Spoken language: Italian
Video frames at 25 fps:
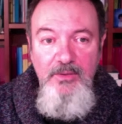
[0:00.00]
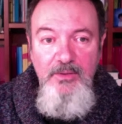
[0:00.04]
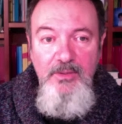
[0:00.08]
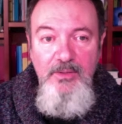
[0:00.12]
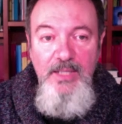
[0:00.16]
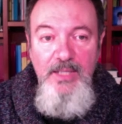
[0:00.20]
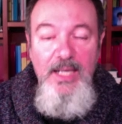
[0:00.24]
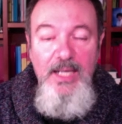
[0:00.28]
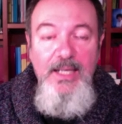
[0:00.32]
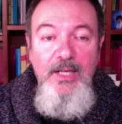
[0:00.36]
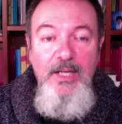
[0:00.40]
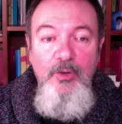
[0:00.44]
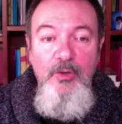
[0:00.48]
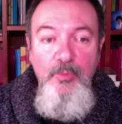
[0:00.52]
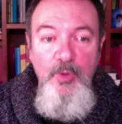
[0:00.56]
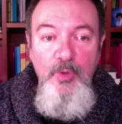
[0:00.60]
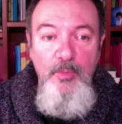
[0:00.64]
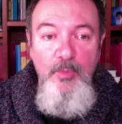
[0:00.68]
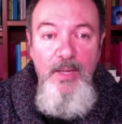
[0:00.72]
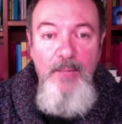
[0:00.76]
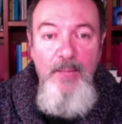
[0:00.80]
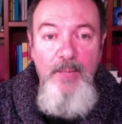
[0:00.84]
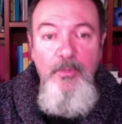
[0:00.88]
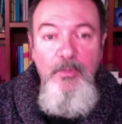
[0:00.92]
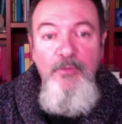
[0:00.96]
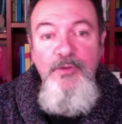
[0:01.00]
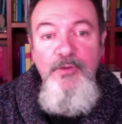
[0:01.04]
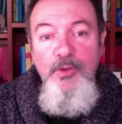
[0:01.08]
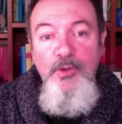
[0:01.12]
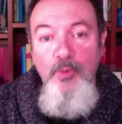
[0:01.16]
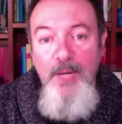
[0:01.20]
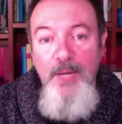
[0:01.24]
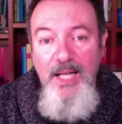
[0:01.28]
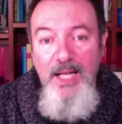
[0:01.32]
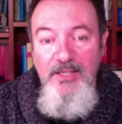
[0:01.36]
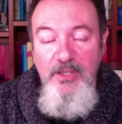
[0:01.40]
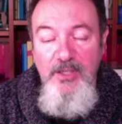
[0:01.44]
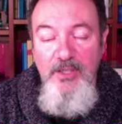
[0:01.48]
neanche con mio babbo,
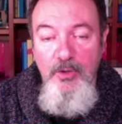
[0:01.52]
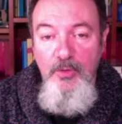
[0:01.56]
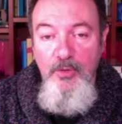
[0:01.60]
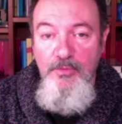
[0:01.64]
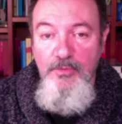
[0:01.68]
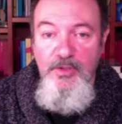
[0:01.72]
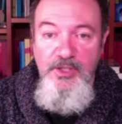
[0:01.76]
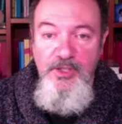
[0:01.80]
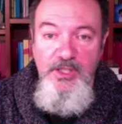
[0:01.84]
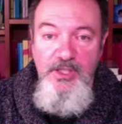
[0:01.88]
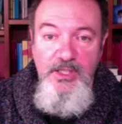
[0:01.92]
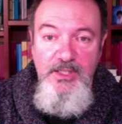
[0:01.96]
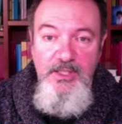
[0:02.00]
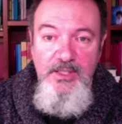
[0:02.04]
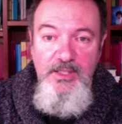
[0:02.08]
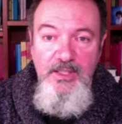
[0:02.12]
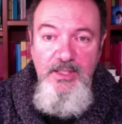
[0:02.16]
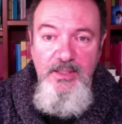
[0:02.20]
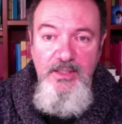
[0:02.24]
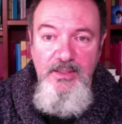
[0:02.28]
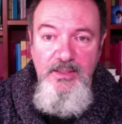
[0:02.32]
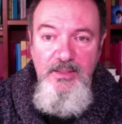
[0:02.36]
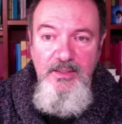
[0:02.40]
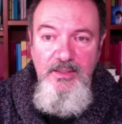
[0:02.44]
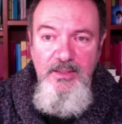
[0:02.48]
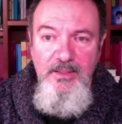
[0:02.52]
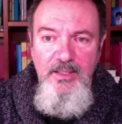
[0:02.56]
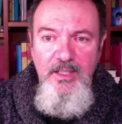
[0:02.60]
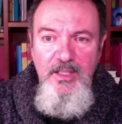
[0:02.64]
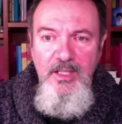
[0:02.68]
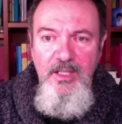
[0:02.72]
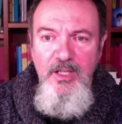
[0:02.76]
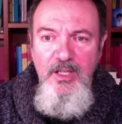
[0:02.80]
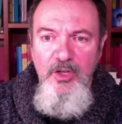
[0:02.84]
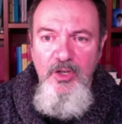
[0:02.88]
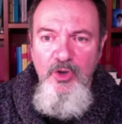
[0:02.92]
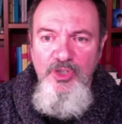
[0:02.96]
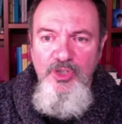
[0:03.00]
figurarsi coi fascisti.
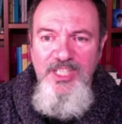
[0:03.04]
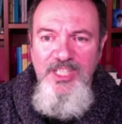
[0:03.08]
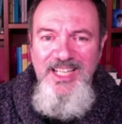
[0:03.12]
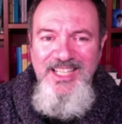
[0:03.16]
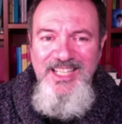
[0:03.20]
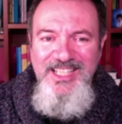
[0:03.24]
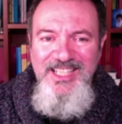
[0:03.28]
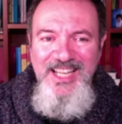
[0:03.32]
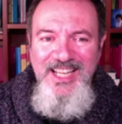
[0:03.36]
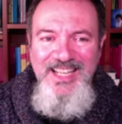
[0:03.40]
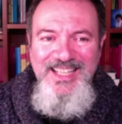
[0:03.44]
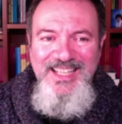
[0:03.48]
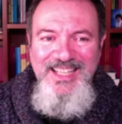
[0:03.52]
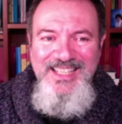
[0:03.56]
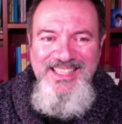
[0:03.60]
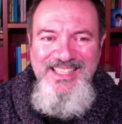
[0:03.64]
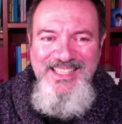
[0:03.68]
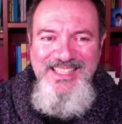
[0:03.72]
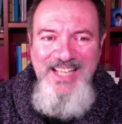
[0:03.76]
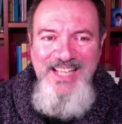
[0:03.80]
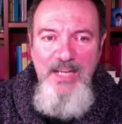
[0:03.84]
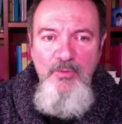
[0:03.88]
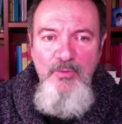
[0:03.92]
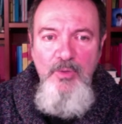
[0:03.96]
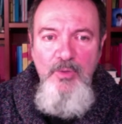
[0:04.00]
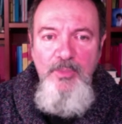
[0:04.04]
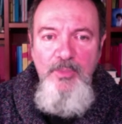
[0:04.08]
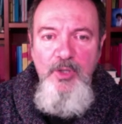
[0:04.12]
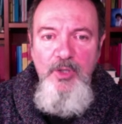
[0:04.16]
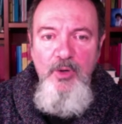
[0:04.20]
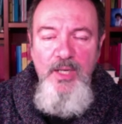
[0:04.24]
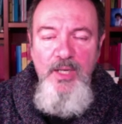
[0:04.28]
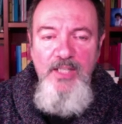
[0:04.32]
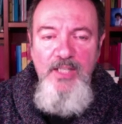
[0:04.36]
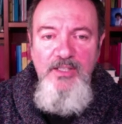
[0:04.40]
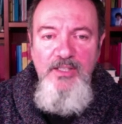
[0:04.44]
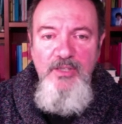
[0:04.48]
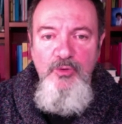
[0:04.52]
Così lasciai che il sangue mi
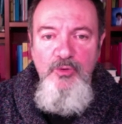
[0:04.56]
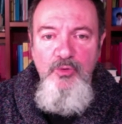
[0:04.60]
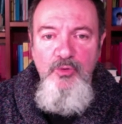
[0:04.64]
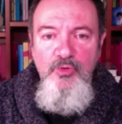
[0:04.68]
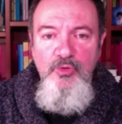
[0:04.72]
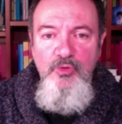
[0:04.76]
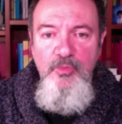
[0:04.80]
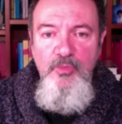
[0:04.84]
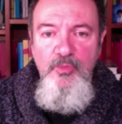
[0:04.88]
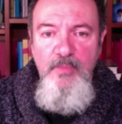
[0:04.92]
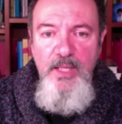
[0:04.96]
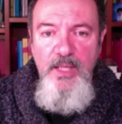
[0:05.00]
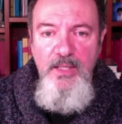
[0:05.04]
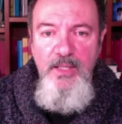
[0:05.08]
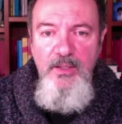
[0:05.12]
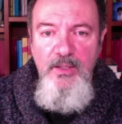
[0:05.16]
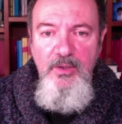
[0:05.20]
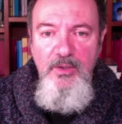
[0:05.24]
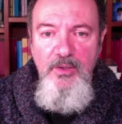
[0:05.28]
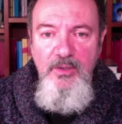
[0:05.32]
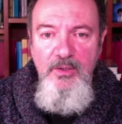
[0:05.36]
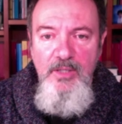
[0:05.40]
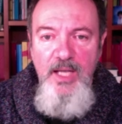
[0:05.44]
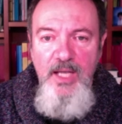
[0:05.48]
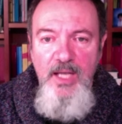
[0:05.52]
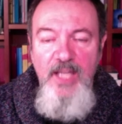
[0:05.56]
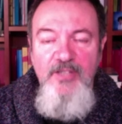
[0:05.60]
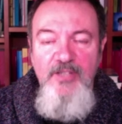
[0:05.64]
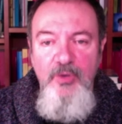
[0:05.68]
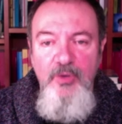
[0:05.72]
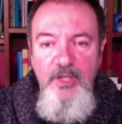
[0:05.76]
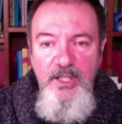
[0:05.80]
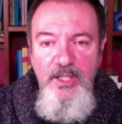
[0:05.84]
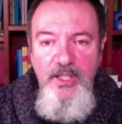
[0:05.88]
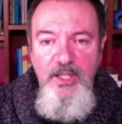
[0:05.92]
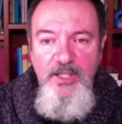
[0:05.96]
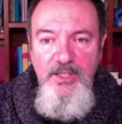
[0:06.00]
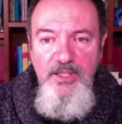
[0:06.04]
colasse giù sul mento e
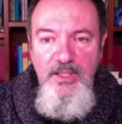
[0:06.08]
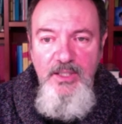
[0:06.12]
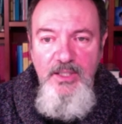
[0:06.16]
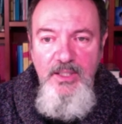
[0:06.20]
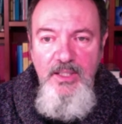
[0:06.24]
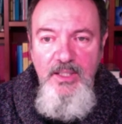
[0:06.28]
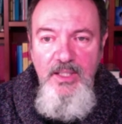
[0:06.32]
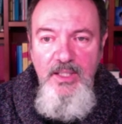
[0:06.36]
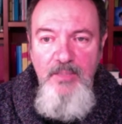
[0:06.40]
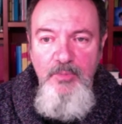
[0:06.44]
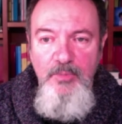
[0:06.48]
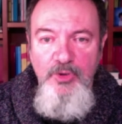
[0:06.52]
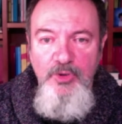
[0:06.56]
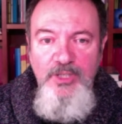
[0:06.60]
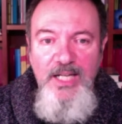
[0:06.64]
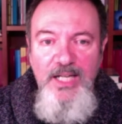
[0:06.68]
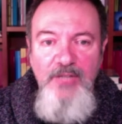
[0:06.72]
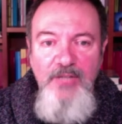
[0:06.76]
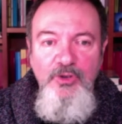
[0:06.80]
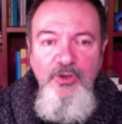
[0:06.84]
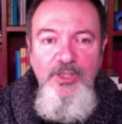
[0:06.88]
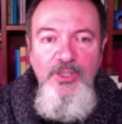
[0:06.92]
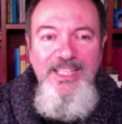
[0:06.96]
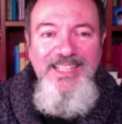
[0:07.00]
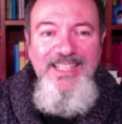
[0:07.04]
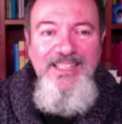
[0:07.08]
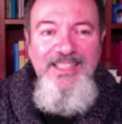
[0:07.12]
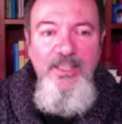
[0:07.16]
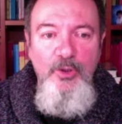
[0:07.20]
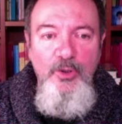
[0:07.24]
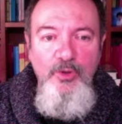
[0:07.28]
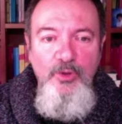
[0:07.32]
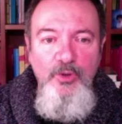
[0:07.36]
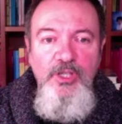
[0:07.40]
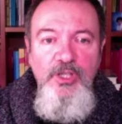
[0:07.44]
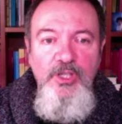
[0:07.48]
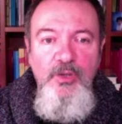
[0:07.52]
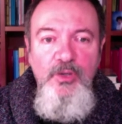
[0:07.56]
sorrisi, mostrando i denti
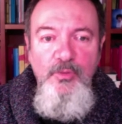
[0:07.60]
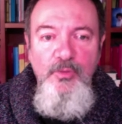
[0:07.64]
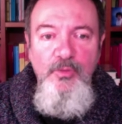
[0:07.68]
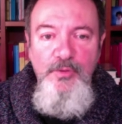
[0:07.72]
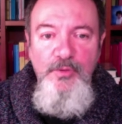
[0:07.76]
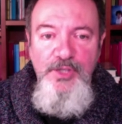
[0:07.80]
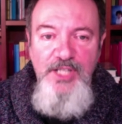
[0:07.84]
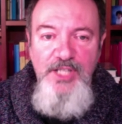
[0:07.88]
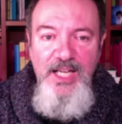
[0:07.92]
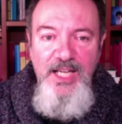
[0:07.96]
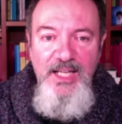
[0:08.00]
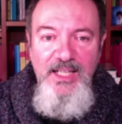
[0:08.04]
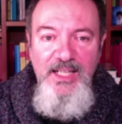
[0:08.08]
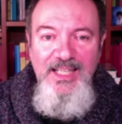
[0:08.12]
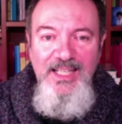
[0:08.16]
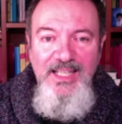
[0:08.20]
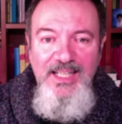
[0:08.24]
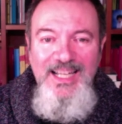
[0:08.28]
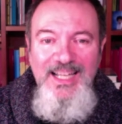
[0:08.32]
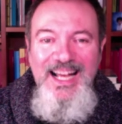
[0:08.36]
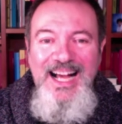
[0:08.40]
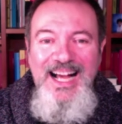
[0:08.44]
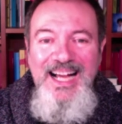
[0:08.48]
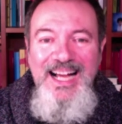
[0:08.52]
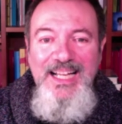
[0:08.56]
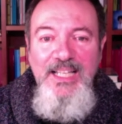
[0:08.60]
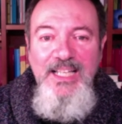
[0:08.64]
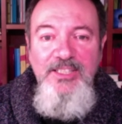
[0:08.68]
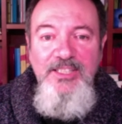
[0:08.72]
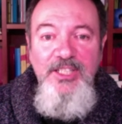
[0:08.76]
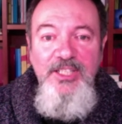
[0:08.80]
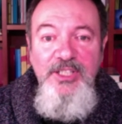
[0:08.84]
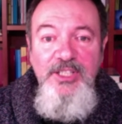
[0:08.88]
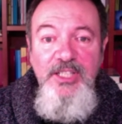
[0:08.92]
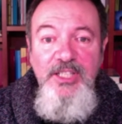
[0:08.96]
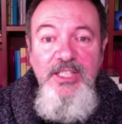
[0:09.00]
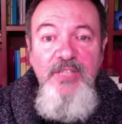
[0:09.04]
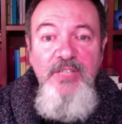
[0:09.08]
rossi all'ufficiale, anche se
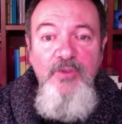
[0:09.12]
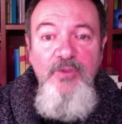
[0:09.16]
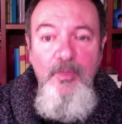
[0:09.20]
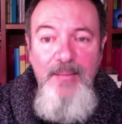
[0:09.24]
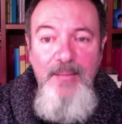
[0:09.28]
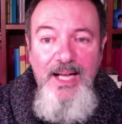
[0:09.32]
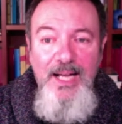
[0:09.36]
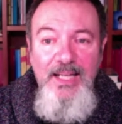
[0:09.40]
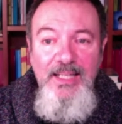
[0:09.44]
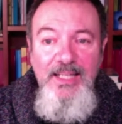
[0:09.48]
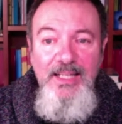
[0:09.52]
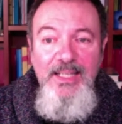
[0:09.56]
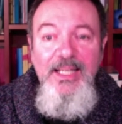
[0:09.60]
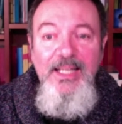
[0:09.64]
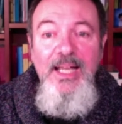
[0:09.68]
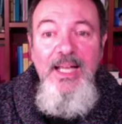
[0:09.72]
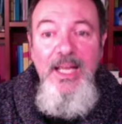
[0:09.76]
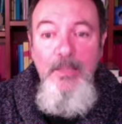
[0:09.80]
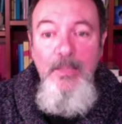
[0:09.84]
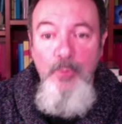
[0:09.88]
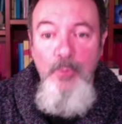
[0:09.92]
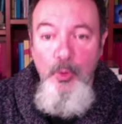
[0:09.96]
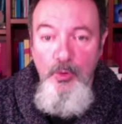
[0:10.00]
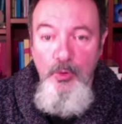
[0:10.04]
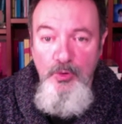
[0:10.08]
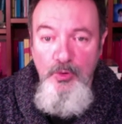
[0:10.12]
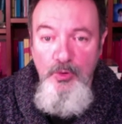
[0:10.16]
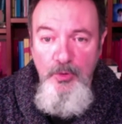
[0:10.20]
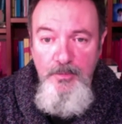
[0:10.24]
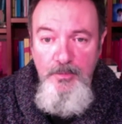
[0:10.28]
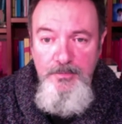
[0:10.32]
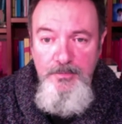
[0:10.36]
sentivo male, e molto.